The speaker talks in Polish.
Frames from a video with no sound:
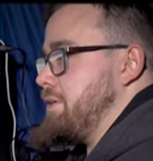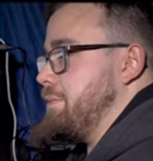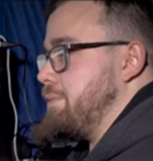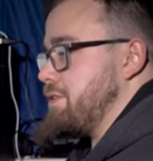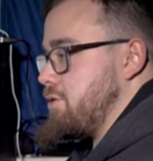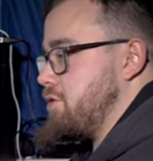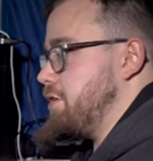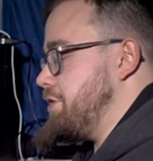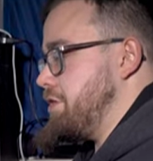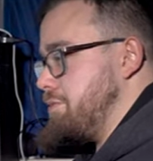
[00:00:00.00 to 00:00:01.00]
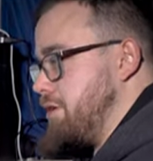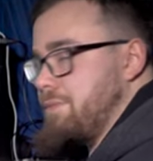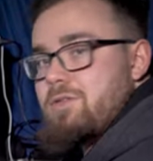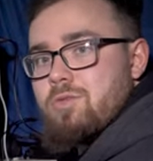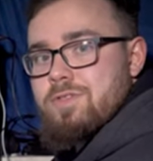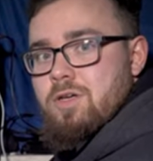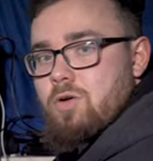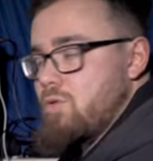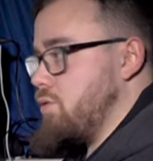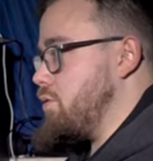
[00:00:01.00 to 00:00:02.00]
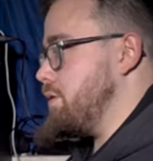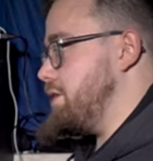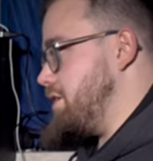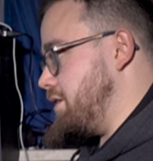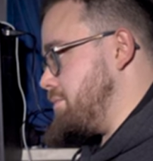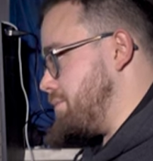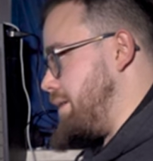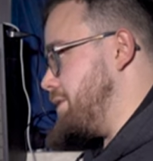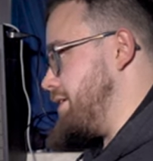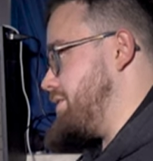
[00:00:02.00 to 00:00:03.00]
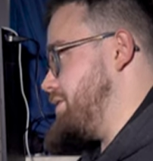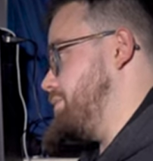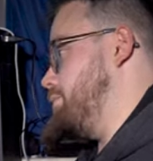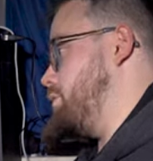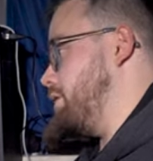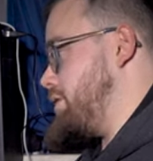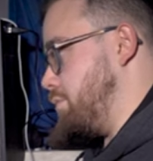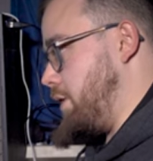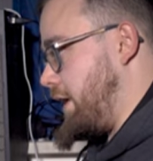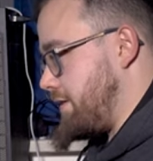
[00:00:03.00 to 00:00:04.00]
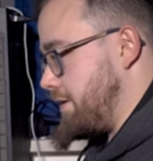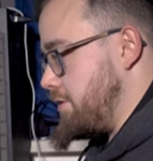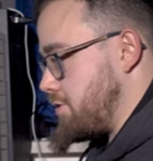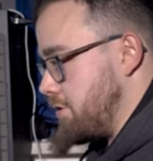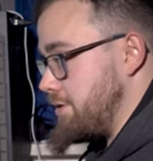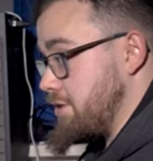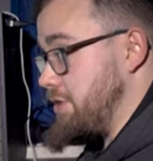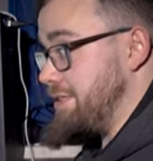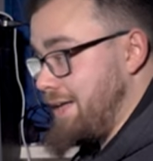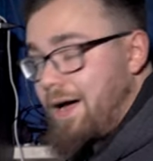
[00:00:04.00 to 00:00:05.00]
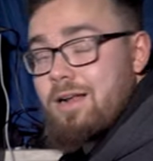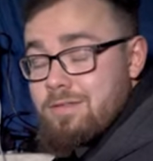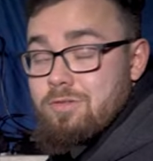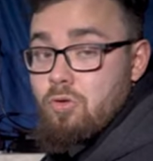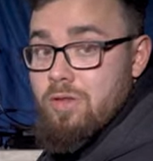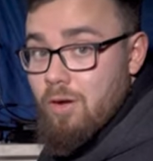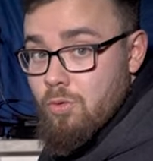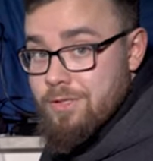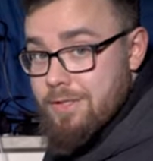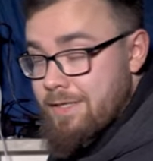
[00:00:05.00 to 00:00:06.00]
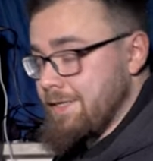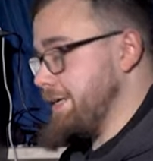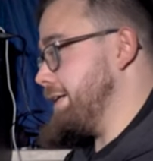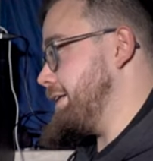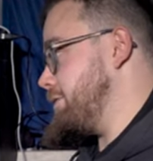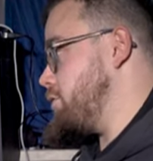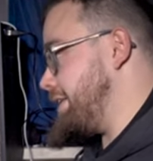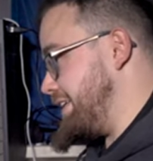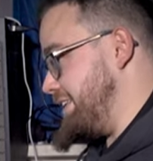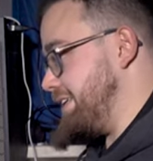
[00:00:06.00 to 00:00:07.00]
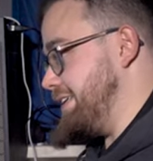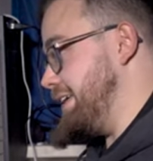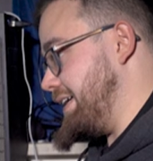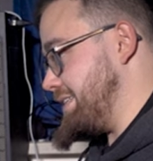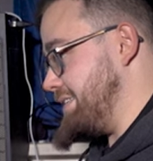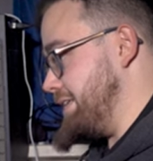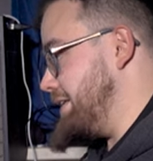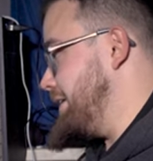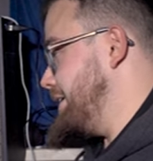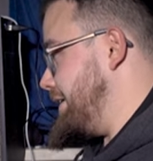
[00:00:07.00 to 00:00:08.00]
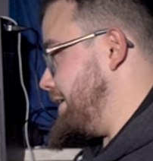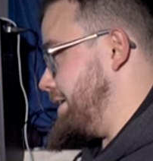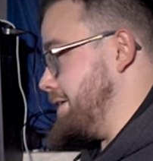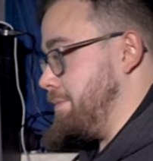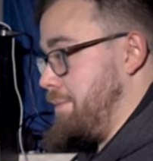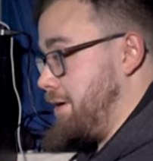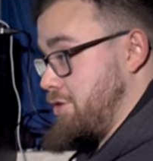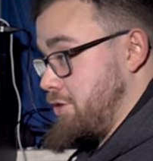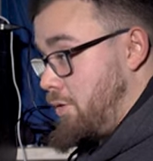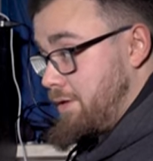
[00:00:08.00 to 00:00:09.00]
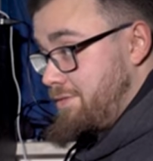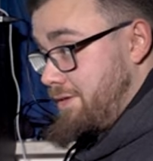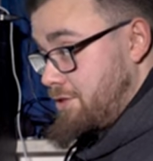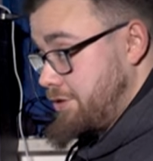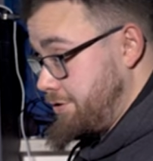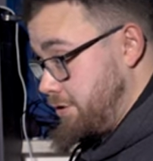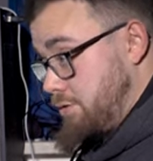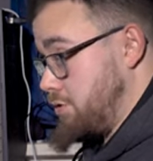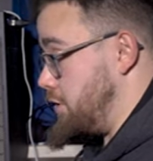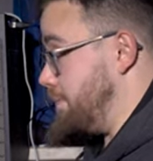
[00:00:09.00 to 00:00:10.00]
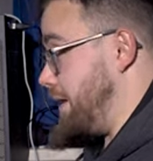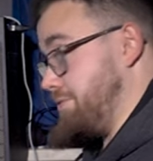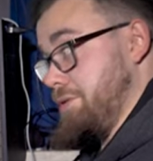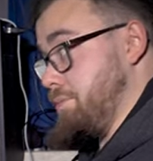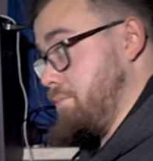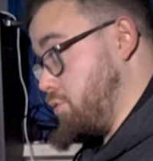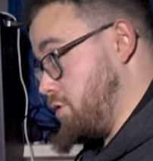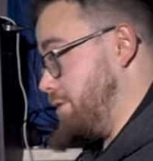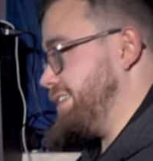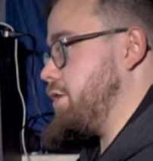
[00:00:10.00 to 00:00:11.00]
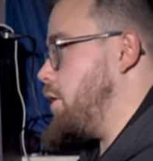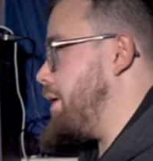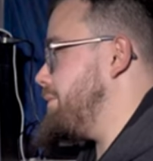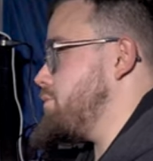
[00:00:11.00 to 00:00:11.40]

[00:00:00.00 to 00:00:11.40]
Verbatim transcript: Mamy 140 mm skoku i mamy model typu hardtail, czyli też idealny dla nauki E, do techniki jazdy. E, mamy aż koła 2,60, czyli prawie plusowe koła.